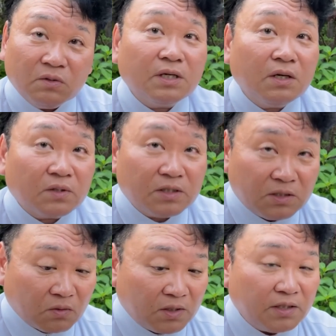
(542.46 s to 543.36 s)
りの意見をき
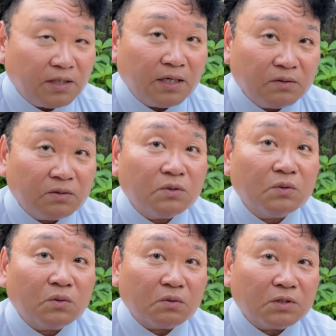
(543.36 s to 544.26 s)
ちっと聞いていくって
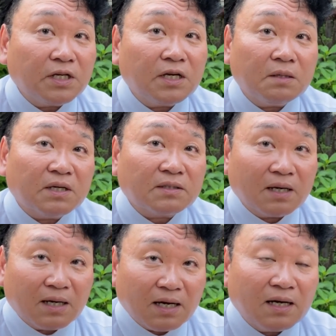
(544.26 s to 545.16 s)
いうことをしていきます
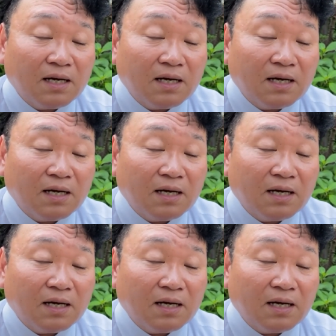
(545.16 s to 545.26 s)
から